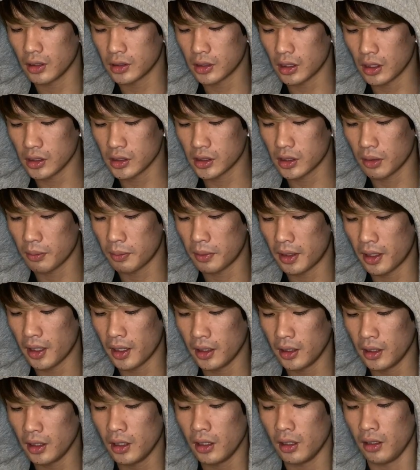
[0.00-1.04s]
算した場合
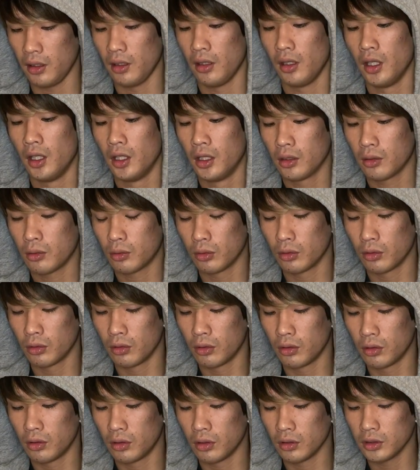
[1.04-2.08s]
にこ
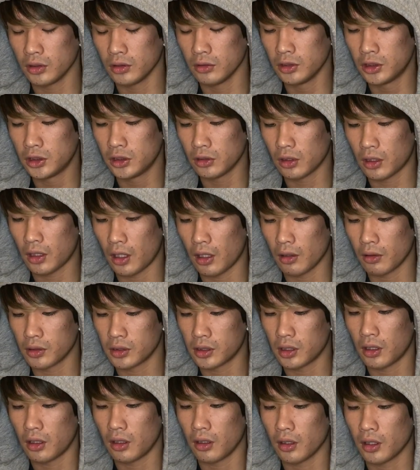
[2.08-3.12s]
の宇宙からの
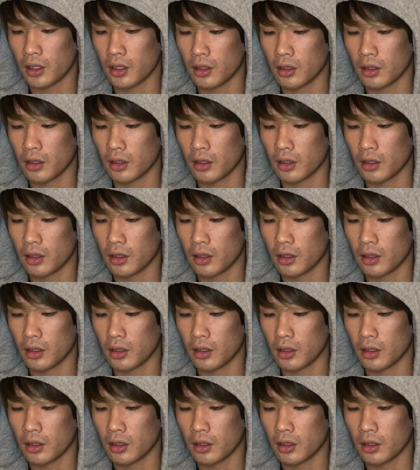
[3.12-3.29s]
さ